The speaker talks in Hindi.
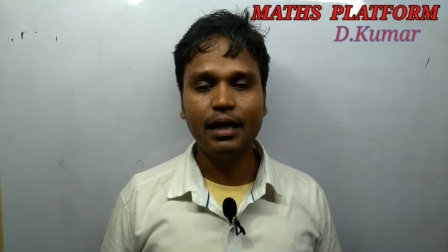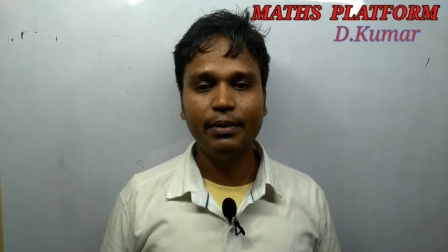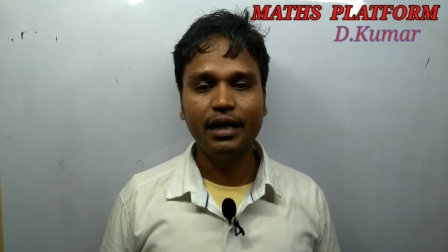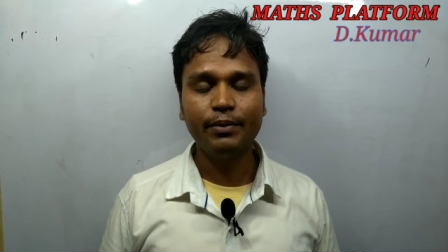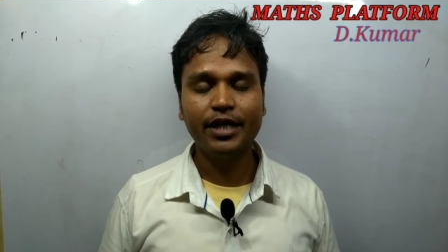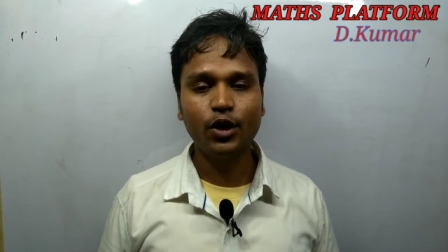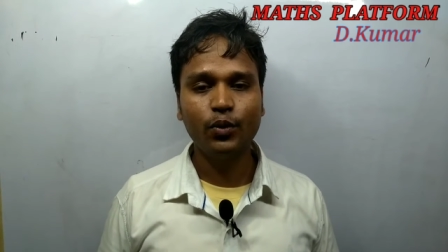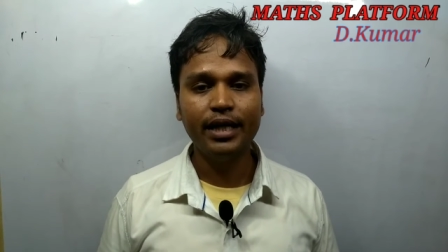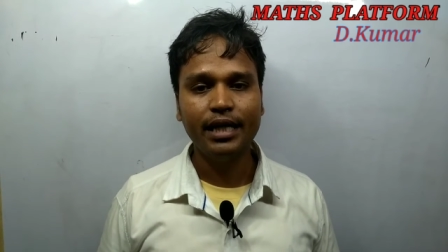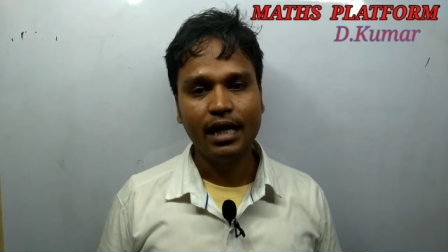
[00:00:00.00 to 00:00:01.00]
बिना विलंब किए
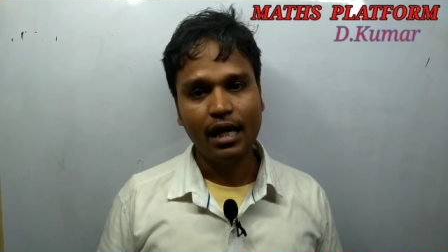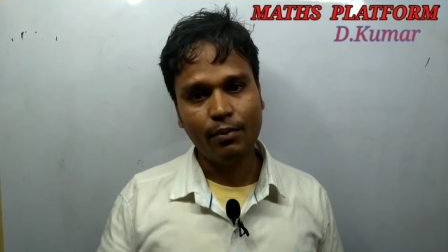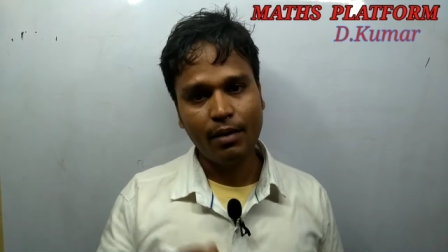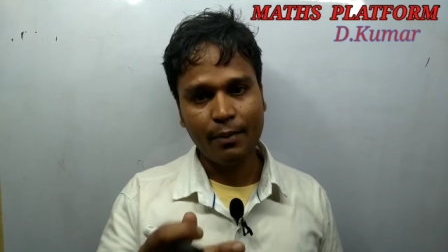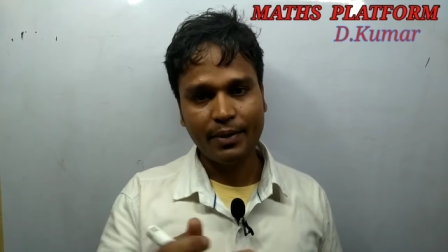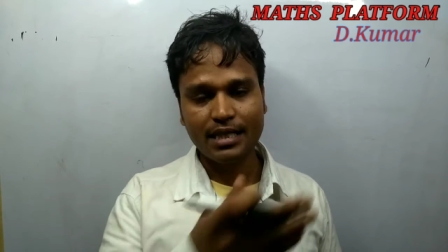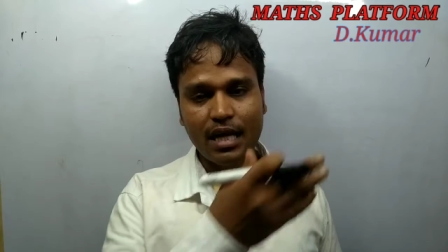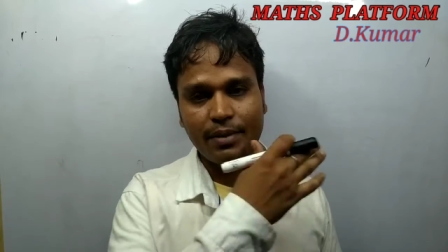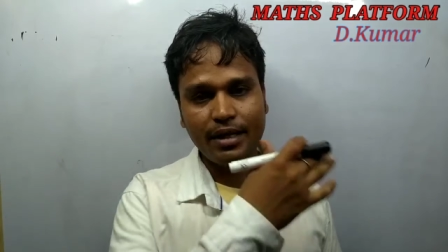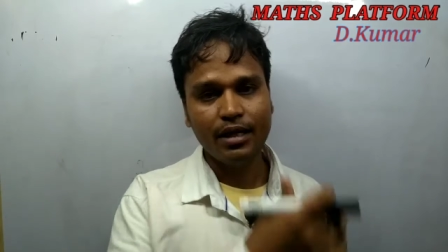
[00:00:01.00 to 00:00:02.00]
हुए हम आपके
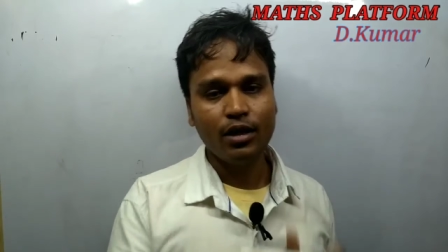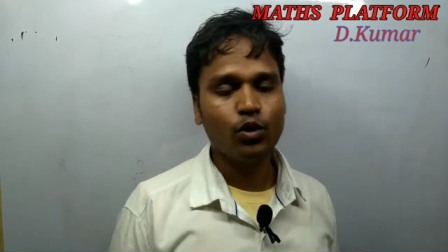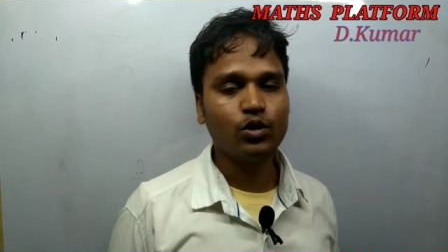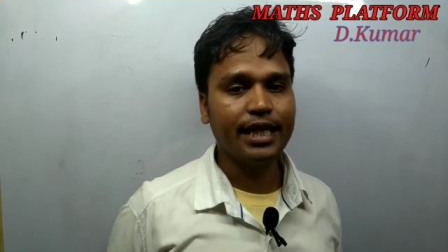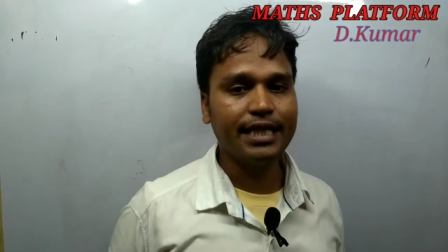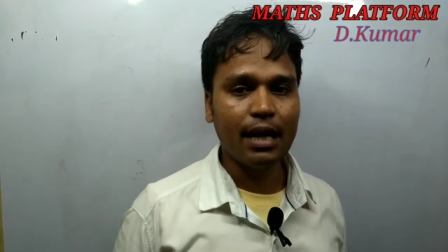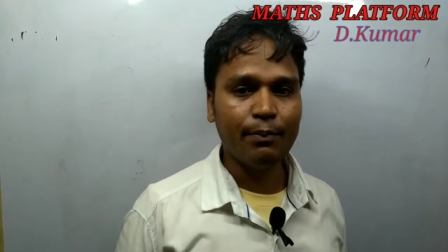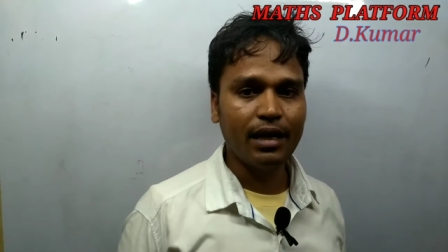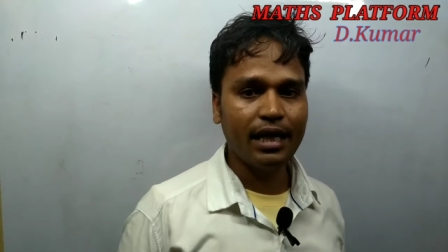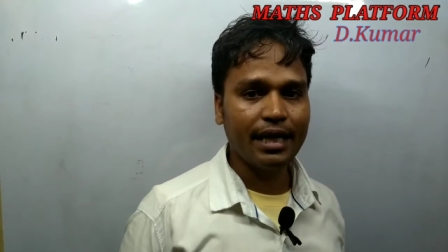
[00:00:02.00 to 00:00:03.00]
सामने कुछ
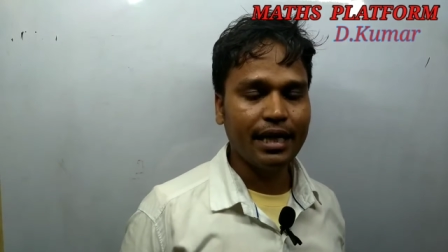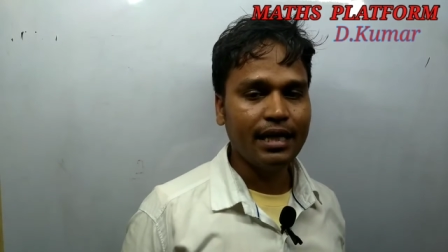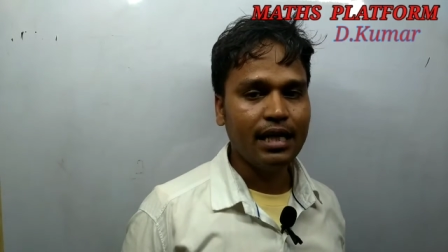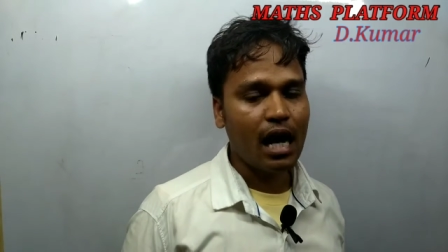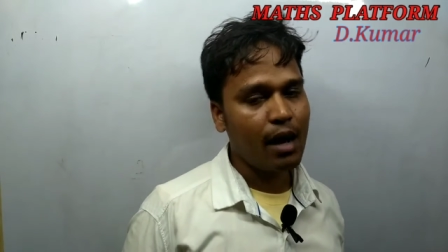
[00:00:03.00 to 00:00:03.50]
एग्जाम्पल ले रहे हैं